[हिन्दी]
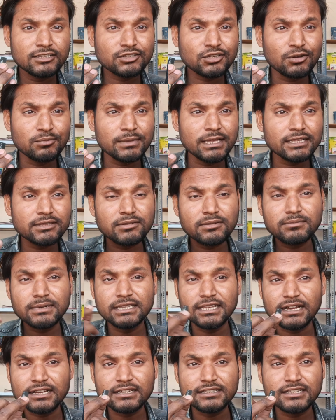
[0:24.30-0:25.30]
इसको मैं इसमें
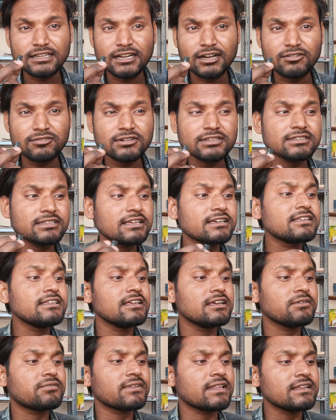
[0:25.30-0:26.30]
बजा के दिखाऊँगा
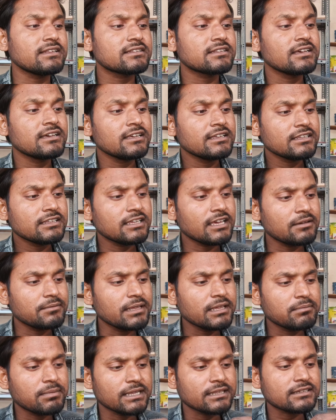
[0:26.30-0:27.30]
देखिए फ्रेंड्स ये
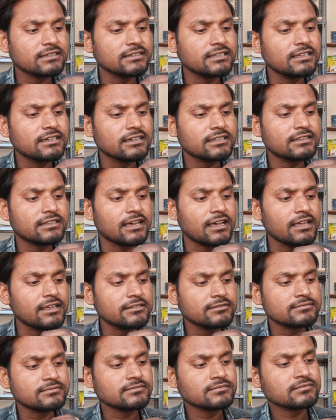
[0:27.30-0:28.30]
अभी वर्क नहीं कर रहा
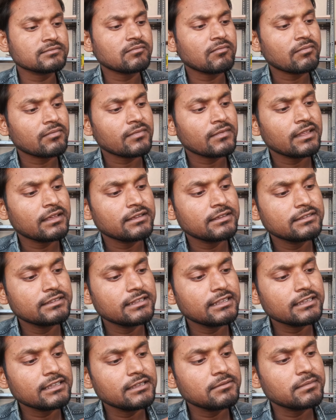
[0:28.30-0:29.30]

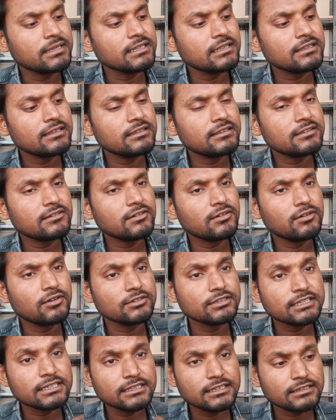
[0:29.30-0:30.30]
है देखिए मैंने
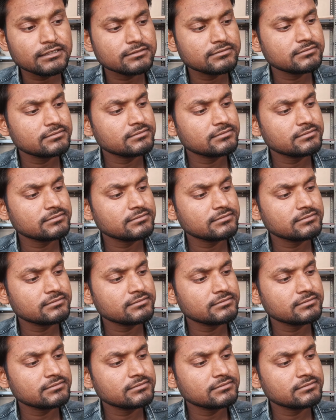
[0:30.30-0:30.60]
ऑन किया